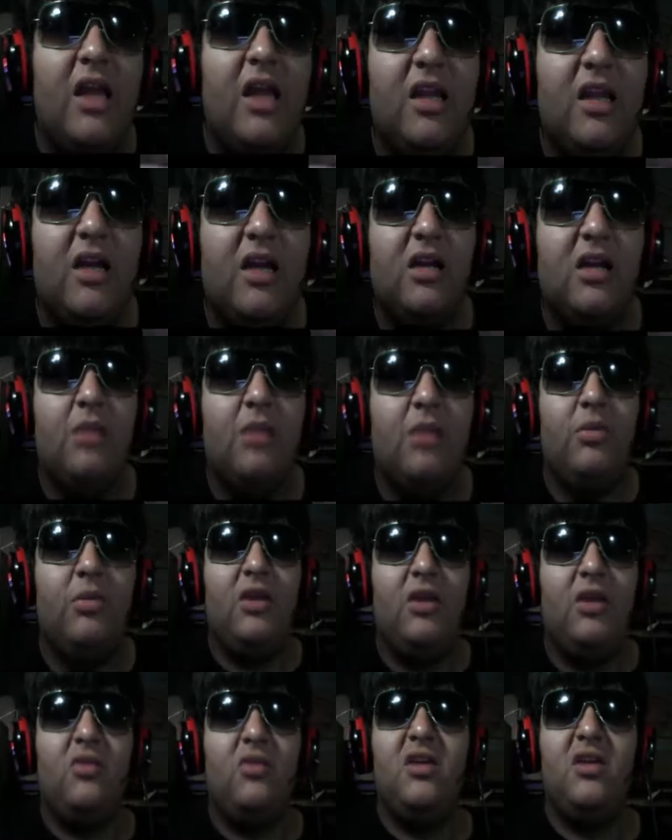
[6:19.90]
a la larga
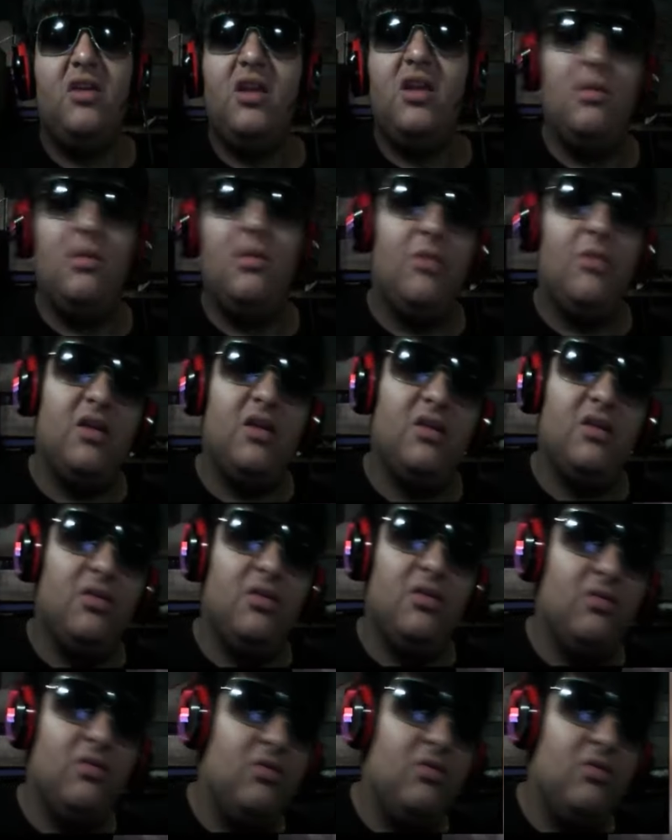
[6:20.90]
después ya no se quieren más
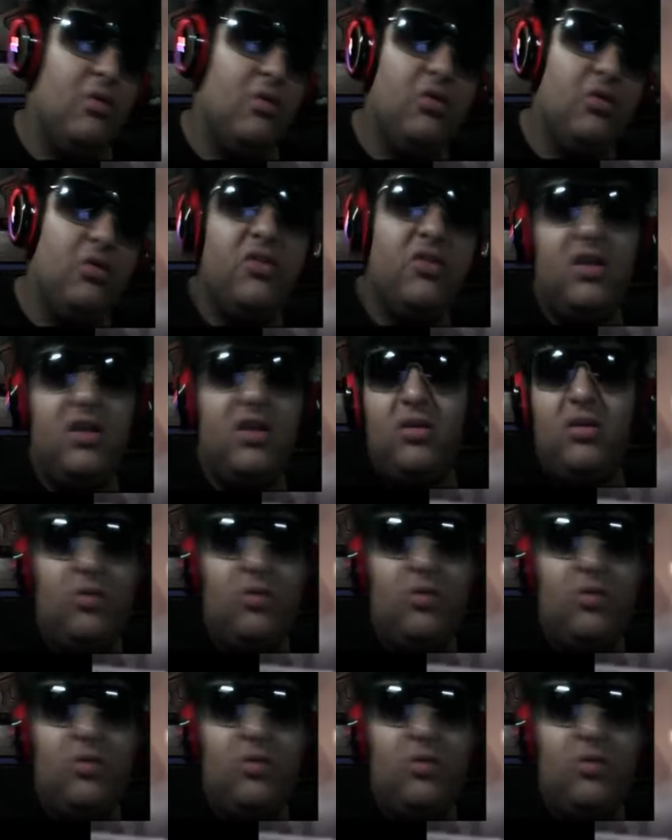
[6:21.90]
esto. O no se